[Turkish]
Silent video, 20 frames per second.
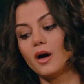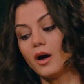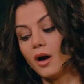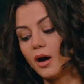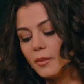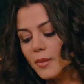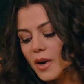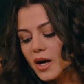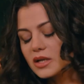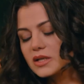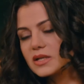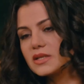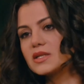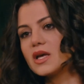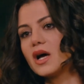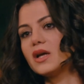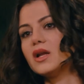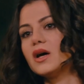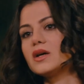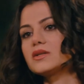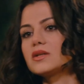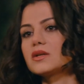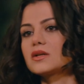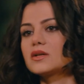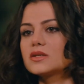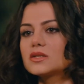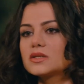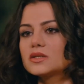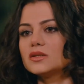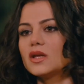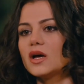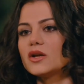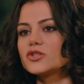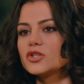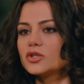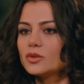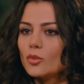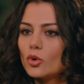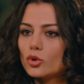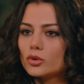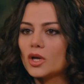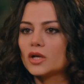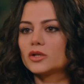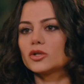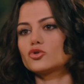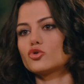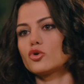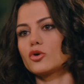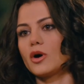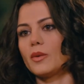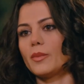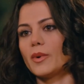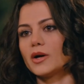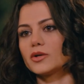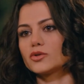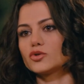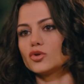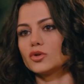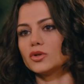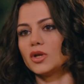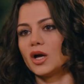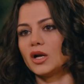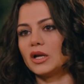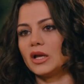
Aman kızarlarsa kızsınlar canım. Onlar da çok abartıyorlar